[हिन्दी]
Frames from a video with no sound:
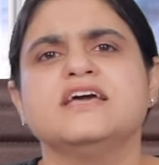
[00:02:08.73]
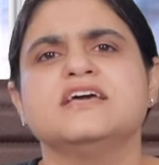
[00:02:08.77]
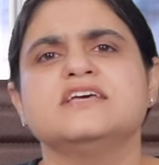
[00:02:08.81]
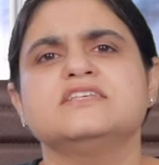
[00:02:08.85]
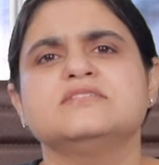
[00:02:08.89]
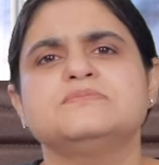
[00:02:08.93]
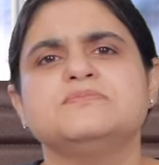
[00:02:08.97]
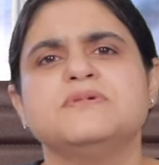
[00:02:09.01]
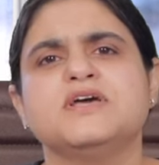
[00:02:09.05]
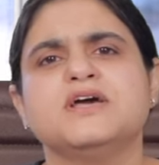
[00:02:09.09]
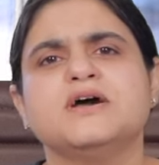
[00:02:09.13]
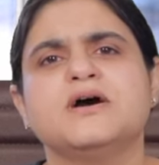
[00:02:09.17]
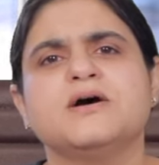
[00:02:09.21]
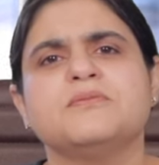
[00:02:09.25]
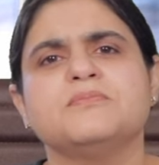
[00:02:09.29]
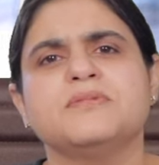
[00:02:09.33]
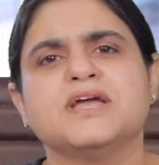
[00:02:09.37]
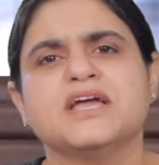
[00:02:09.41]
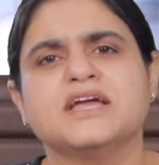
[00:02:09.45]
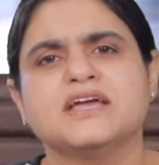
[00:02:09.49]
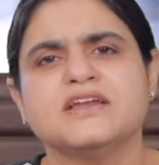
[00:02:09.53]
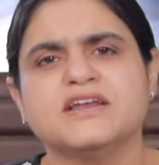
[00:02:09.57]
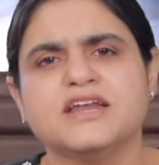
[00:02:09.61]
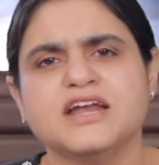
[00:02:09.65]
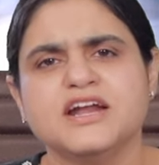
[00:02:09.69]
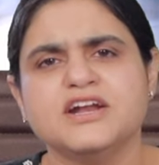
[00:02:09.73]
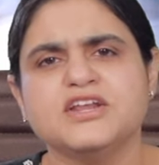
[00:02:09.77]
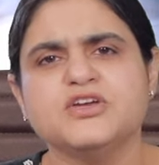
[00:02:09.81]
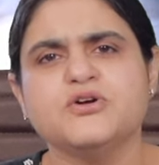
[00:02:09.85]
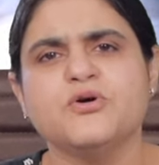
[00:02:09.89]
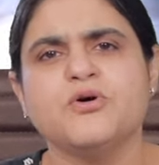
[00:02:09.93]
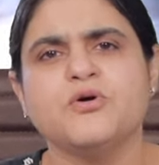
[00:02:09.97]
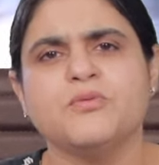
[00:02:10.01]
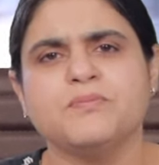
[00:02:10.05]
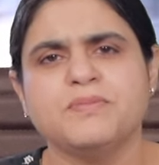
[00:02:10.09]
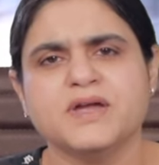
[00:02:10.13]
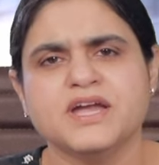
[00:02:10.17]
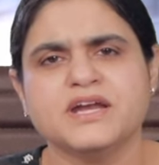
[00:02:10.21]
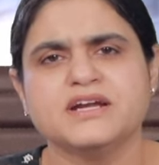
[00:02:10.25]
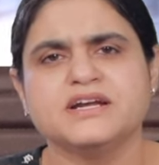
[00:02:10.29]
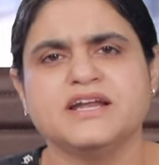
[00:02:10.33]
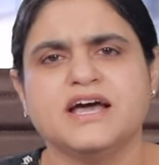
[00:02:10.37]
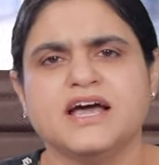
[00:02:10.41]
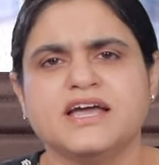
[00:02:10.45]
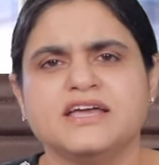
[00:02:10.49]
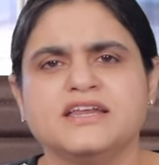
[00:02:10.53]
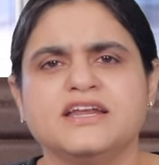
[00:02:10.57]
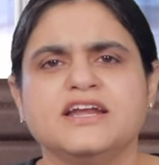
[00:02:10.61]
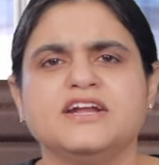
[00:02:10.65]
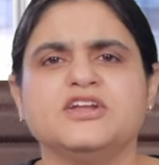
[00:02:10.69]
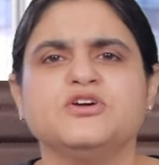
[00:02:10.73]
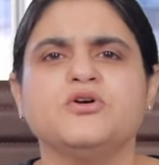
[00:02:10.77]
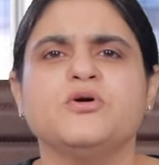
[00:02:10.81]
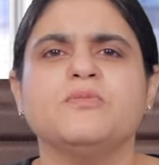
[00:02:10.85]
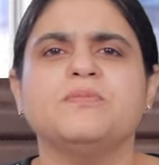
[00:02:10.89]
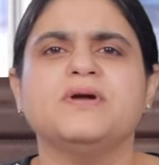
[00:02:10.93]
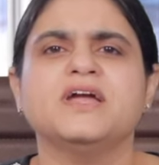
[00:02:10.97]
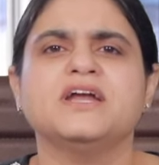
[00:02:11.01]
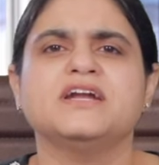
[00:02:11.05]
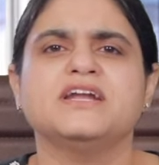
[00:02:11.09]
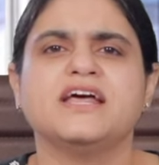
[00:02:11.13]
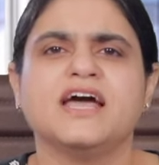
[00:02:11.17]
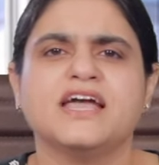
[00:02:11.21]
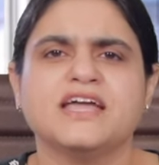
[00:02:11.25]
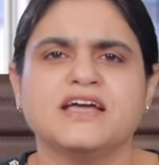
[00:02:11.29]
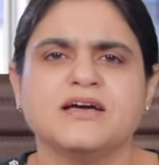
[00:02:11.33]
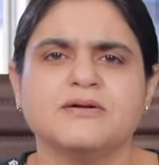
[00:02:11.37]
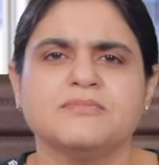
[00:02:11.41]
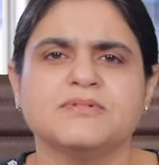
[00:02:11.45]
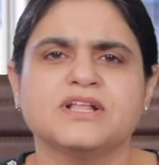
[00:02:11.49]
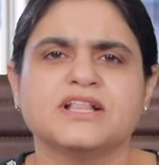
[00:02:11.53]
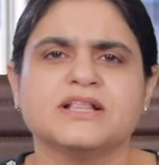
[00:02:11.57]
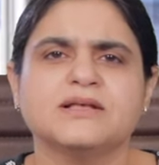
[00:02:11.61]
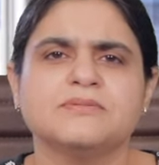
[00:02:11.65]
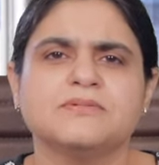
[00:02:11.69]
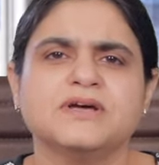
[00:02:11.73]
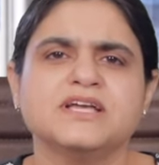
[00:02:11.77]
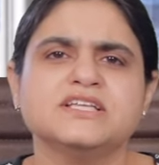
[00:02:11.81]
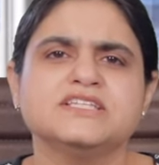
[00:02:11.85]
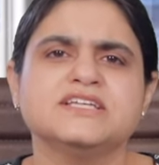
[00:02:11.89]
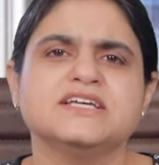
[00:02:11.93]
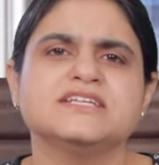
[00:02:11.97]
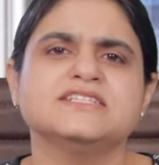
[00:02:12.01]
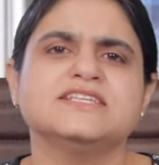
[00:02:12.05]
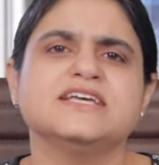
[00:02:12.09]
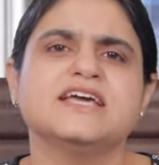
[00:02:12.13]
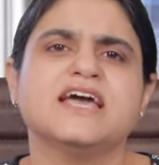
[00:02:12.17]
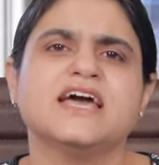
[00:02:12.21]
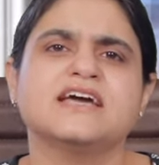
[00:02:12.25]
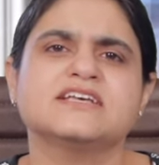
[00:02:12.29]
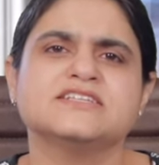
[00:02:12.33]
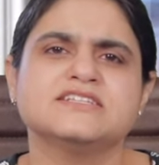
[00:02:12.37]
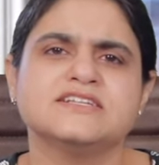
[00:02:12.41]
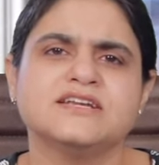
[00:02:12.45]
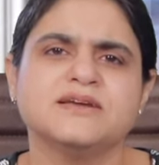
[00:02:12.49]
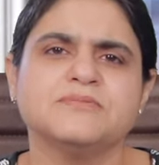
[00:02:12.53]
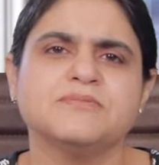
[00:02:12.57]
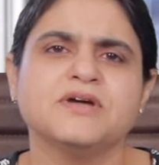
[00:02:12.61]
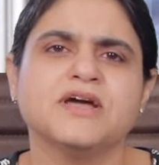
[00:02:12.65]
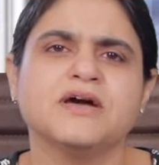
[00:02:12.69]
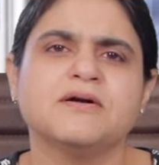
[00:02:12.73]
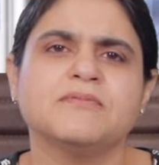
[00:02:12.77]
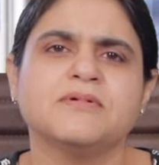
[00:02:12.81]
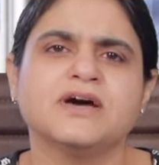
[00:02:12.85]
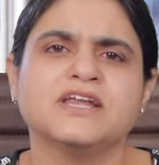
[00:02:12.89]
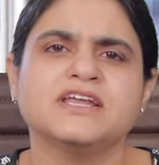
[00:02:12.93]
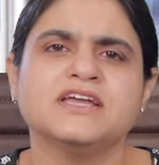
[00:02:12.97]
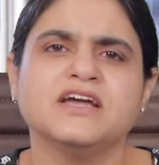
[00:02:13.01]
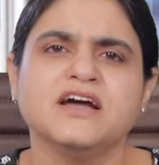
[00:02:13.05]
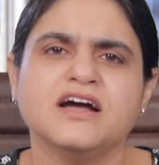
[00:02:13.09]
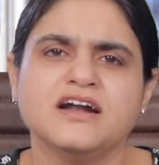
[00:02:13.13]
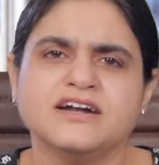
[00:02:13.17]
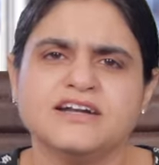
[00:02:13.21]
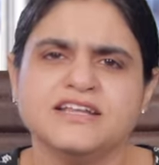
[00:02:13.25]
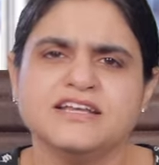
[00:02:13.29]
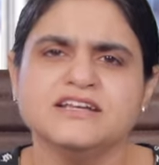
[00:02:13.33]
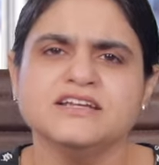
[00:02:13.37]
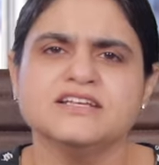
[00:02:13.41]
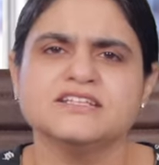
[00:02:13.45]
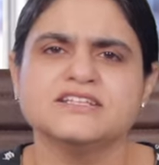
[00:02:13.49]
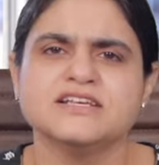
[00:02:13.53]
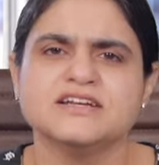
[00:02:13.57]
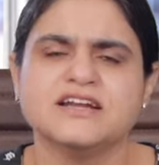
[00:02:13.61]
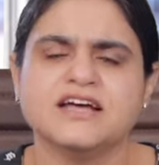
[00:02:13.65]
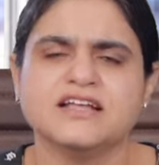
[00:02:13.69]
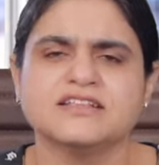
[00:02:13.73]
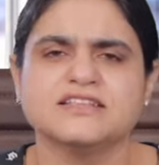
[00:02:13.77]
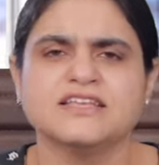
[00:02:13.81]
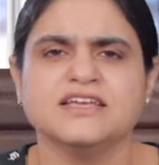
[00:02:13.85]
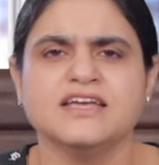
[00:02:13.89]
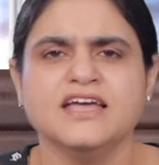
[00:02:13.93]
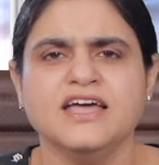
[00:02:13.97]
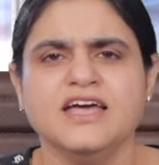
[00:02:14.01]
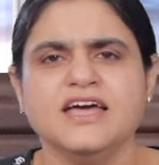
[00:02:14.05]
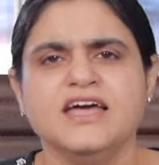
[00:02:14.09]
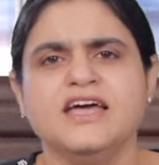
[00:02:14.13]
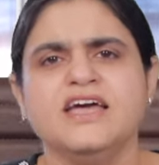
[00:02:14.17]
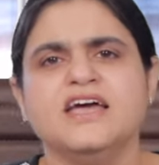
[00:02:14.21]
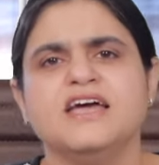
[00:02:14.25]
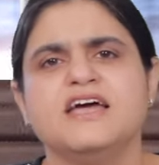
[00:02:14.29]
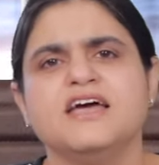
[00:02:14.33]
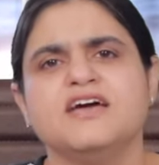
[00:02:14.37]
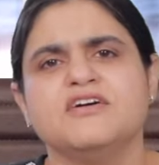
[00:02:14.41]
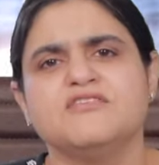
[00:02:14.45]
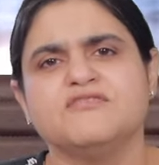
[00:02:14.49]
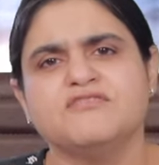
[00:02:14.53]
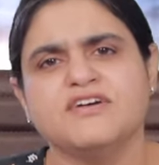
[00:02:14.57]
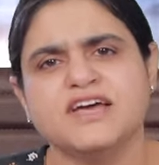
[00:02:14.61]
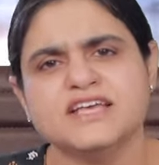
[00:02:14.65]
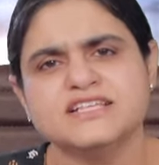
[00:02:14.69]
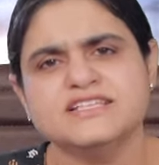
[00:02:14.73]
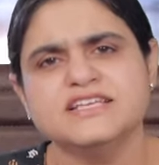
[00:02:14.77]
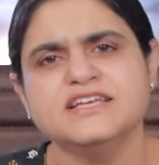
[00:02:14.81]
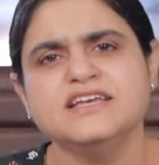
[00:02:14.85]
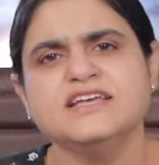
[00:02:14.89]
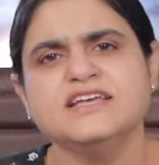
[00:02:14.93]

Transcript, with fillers: इसमें हम एक रेडियो ओपेक डाई रेडियो ओपेक डाई का मतलब है जैसे एक्सरे में हमारी हड्डी नज़र आती है वैसी